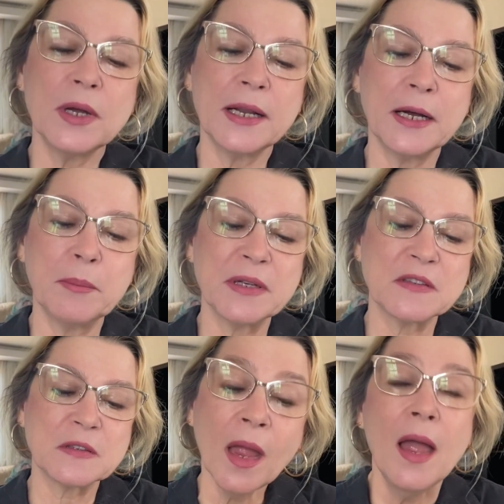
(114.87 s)

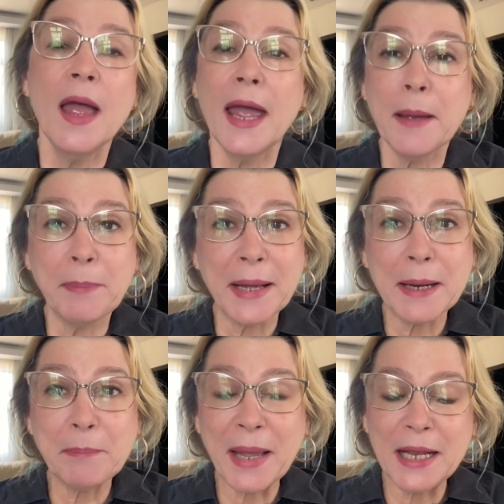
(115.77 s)
gramas. É
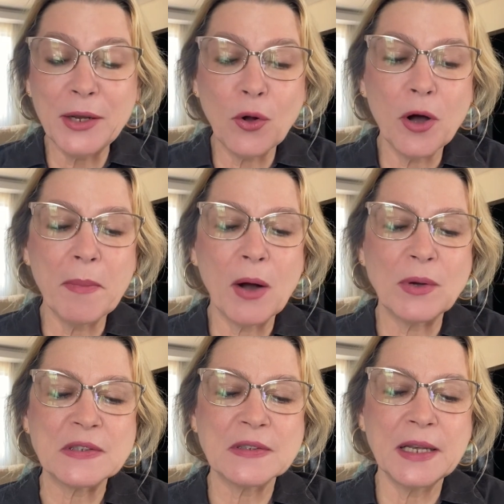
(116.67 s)
para pele normal
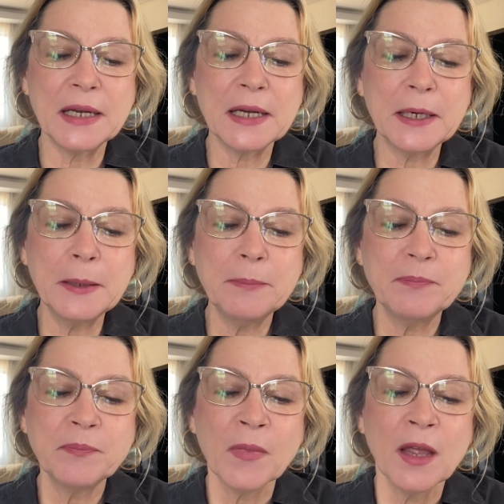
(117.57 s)
a seca.
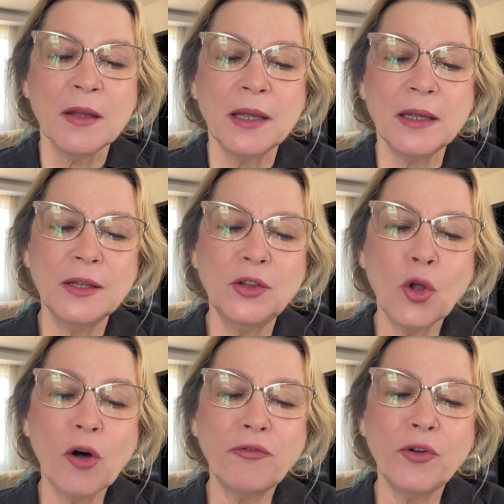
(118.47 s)

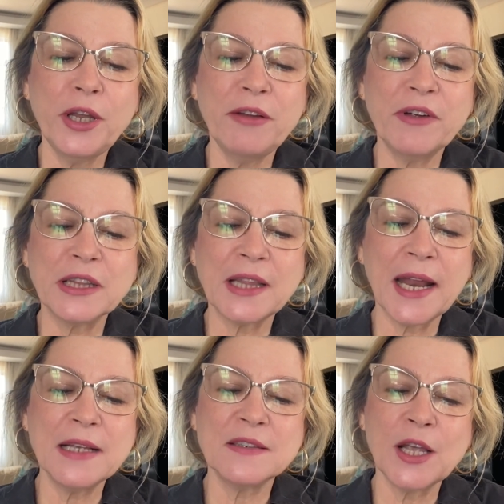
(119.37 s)
Novo nível
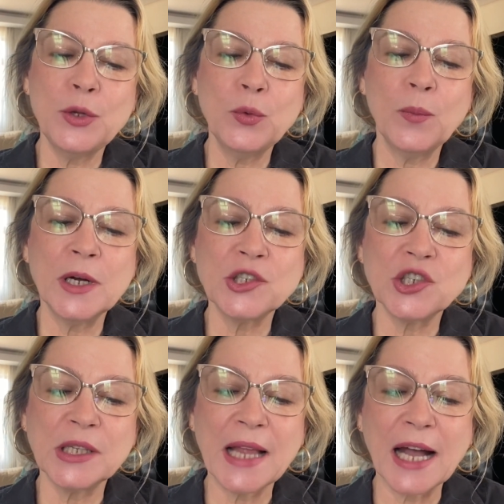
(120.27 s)
3 é em 1
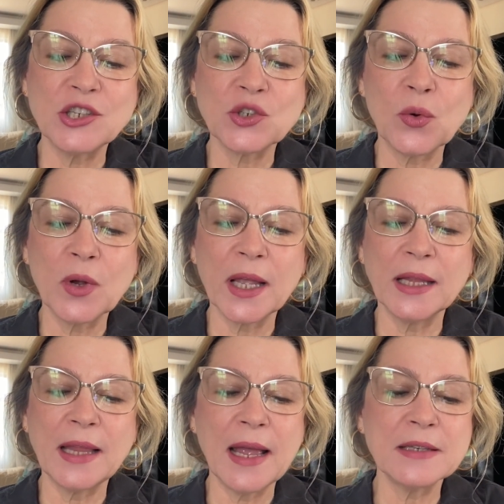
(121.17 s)
anti-idade com
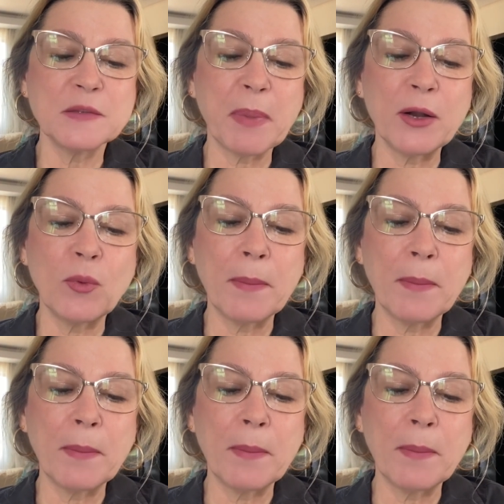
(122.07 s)
Q10 é para uma